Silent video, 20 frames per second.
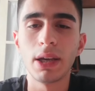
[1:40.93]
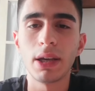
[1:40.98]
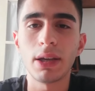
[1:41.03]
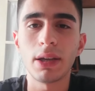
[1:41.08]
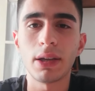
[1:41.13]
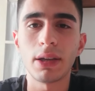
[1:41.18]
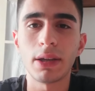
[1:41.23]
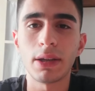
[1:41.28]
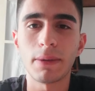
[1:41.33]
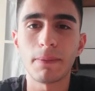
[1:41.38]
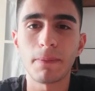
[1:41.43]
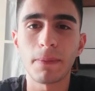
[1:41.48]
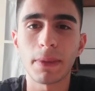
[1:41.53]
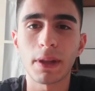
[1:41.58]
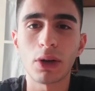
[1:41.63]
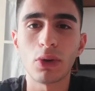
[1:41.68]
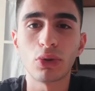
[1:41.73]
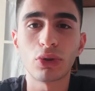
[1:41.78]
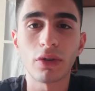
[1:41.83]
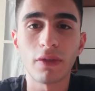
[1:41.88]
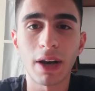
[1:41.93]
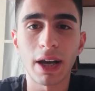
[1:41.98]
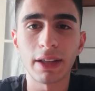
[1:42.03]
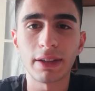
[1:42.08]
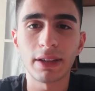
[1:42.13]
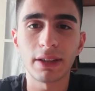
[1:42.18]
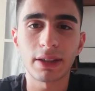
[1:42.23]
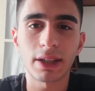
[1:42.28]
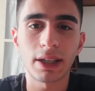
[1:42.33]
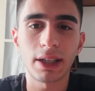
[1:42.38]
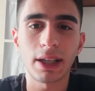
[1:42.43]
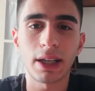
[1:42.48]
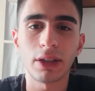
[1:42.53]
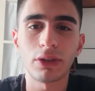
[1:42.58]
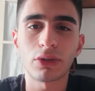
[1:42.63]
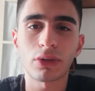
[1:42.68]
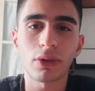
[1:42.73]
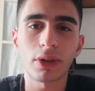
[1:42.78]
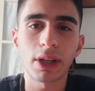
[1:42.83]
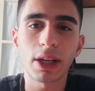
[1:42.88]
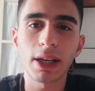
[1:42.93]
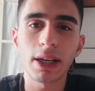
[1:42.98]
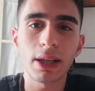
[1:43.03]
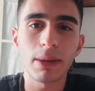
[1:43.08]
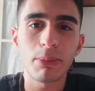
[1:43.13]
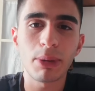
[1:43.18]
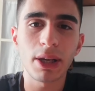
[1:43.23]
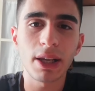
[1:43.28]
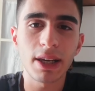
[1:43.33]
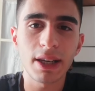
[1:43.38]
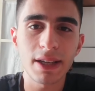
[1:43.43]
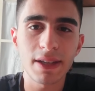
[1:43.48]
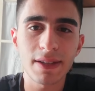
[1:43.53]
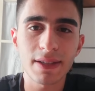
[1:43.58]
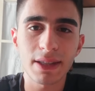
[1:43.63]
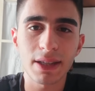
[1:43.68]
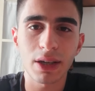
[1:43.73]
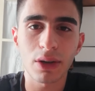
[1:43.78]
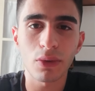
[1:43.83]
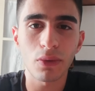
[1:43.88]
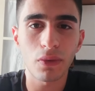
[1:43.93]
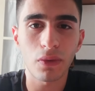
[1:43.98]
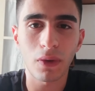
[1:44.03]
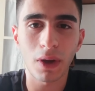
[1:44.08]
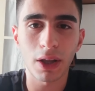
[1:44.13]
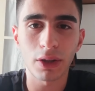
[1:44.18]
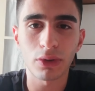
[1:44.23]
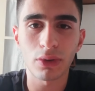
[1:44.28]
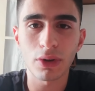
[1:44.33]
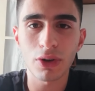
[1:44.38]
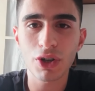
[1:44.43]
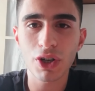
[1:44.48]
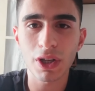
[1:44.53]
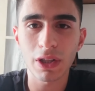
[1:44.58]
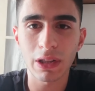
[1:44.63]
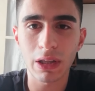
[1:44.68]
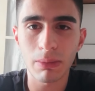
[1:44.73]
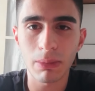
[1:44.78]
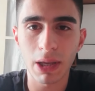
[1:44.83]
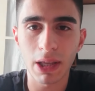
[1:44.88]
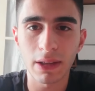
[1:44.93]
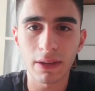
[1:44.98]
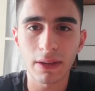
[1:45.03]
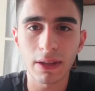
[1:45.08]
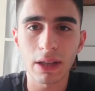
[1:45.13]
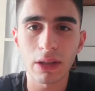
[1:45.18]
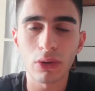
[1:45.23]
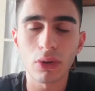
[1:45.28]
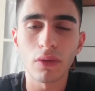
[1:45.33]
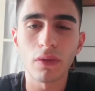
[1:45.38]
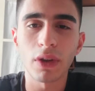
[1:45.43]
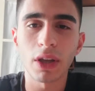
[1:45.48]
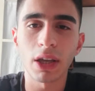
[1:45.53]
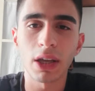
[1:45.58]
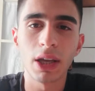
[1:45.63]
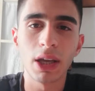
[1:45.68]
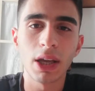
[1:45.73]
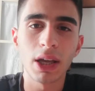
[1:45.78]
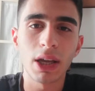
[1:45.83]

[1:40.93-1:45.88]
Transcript: ehm, lo trovate tra l'altro nelle playlist che ho fatto recentemente dove